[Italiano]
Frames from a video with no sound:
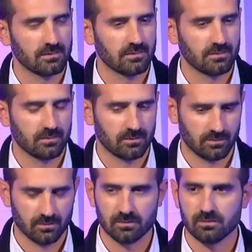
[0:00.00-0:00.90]
in
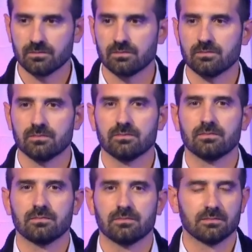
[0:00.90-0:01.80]
urologia, dirigente
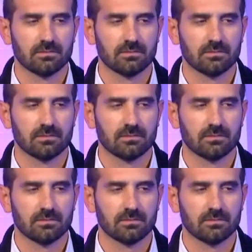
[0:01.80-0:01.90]
medico presso